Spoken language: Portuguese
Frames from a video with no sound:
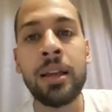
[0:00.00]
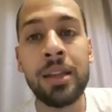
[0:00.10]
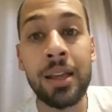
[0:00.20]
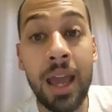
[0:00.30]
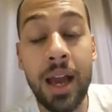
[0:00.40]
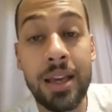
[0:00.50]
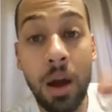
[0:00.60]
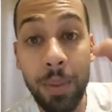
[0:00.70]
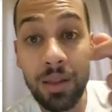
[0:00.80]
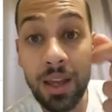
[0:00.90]
que quer
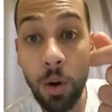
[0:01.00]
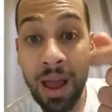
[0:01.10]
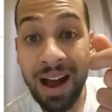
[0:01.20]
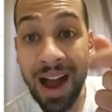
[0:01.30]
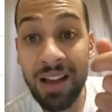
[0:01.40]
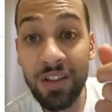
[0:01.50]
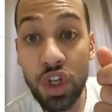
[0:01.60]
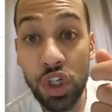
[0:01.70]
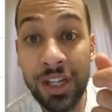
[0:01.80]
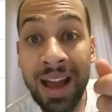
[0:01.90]
aí aprender a
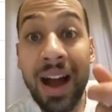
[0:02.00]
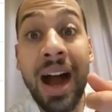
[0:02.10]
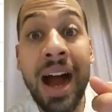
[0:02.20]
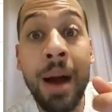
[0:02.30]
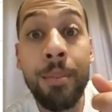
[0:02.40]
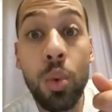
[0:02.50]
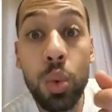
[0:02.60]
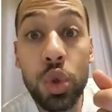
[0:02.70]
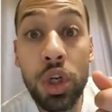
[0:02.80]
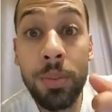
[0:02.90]
investir, a
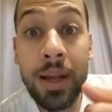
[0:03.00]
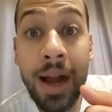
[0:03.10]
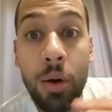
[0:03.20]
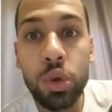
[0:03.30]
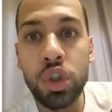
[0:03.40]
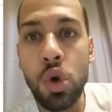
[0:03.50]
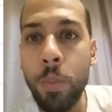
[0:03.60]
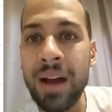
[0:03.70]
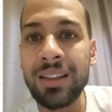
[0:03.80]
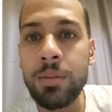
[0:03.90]
multiplicar o
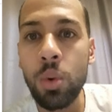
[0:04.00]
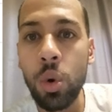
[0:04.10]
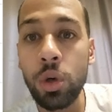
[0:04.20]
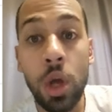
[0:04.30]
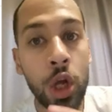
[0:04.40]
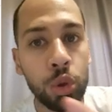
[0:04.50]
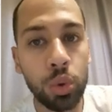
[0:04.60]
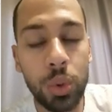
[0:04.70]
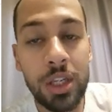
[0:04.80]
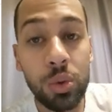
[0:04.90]
seu patrimônio.
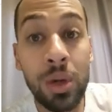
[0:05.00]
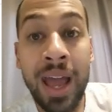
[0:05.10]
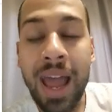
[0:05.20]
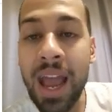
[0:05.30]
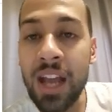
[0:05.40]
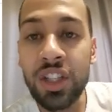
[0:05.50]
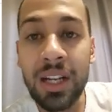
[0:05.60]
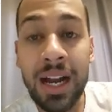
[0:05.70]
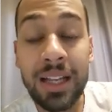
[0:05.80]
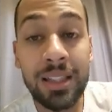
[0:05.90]
Tudo isso é
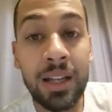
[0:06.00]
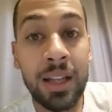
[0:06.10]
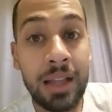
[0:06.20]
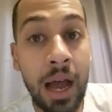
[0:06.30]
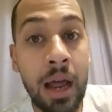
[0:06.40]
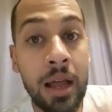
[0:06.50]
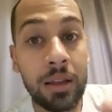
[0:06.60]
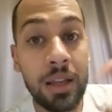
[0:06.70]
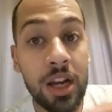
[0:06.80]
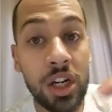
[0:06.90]
de graça, tá?
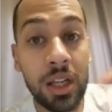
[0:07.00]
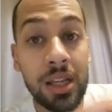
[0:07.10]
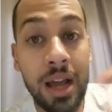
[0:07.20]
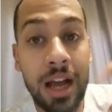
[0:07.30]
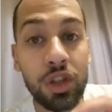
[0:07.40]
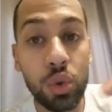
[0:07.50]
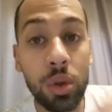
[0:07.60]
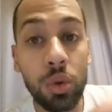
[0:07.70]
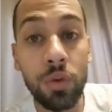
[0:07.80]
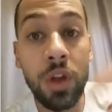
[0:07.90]
Deixa aqui a
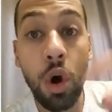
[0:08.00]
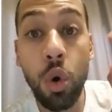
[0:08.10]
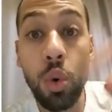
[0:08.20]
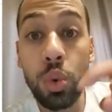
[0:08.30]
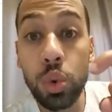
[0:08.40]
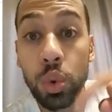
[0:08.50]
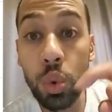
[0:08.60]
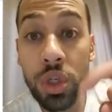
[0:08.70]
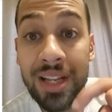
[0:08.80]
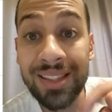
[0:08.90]
sua dúvida ou
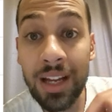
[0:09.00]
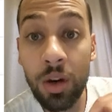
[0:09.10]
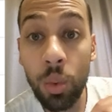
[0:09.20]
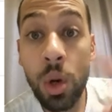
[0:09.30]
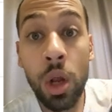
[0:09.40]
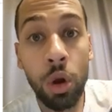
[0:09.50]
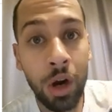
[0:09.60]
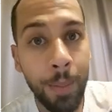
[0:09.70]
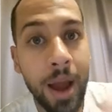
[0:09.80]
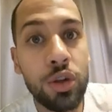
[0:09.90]
sugestão
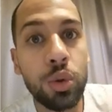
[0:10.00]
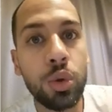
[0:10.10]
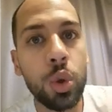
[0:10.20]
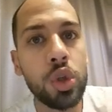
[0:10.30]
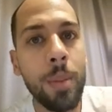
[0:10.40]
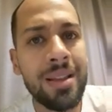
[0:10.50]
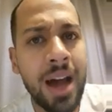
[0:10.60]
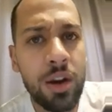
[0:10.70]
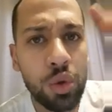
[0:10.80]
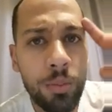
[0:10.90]
logo abaixo nos
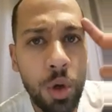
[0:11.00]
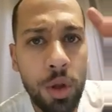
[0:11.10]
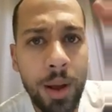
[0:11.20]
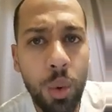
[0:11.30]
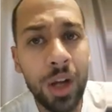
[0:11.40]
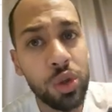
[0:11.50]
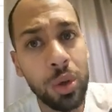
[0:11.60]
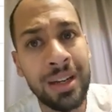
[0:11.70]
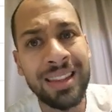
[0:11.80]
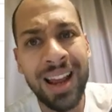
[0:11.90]
comentários. O meu nome é Lucas,
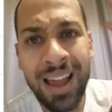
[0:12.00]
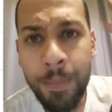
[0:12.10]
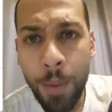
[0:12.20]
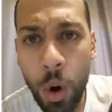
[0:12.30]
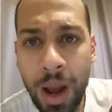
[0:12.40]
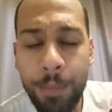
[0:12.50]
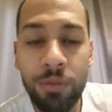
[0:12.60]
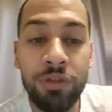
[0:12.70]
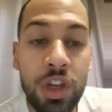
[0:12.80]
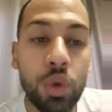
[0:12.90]
olho na tela e bora
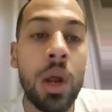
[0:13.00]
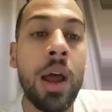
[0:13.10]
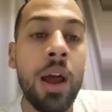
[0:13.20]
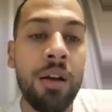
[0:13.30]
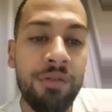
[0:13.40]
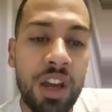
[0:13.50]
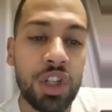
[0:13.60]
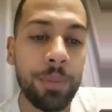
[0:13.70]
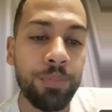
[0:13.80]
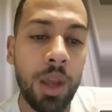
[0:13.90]
pro vídeo. Veja,